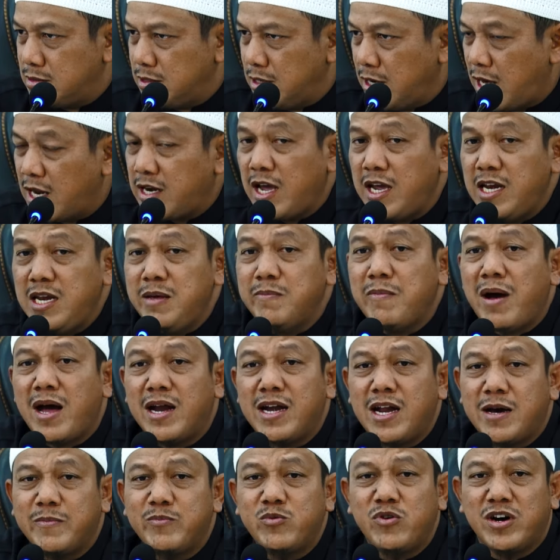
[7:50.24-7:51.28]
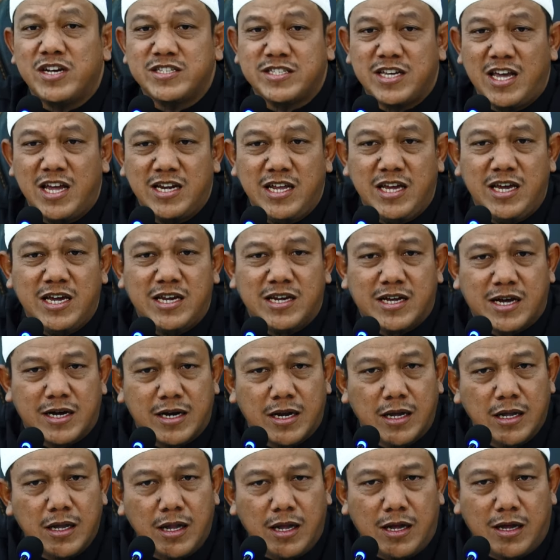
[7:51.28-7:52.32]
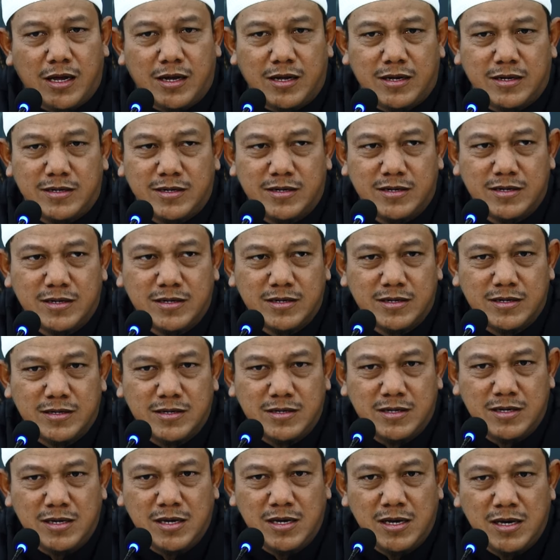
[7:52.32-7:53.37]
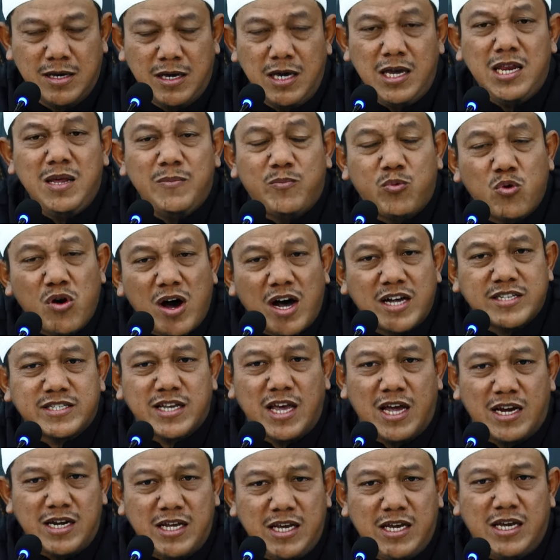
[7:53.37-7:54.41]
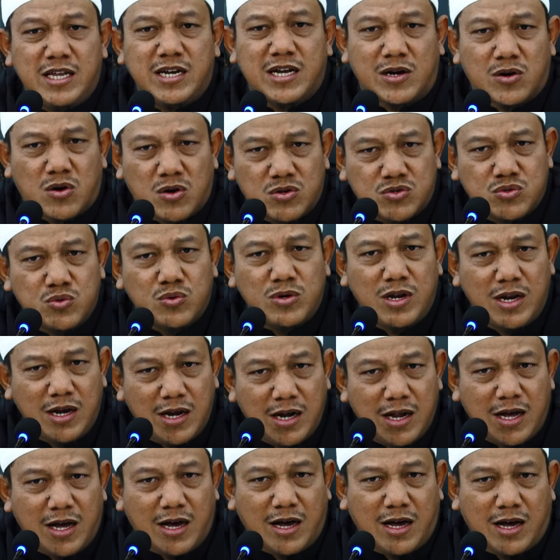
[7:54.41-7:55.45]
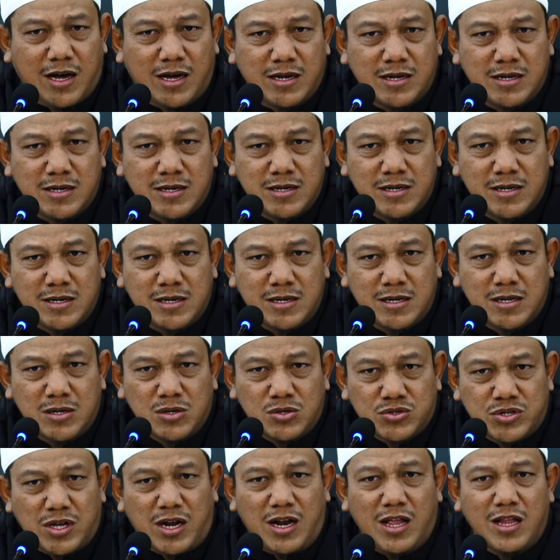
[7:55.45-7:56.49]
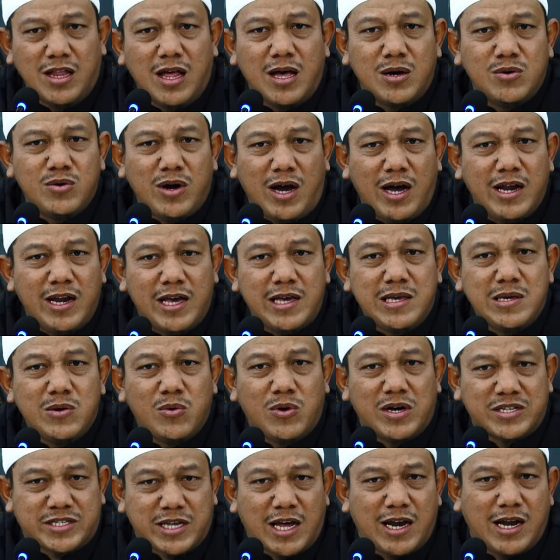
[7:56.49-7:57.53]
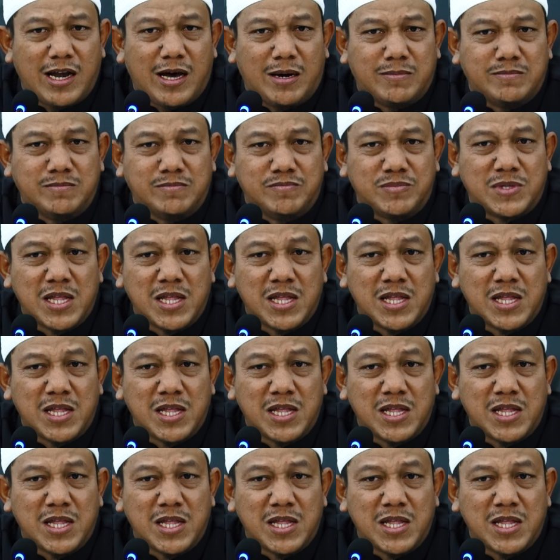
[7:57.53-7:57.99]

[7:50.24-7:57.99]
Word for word: Karena ini makna puasa yang diinginkan Allah. Ini puasa yang diinginkan Rasulullah sallallahu alaihi wasallam.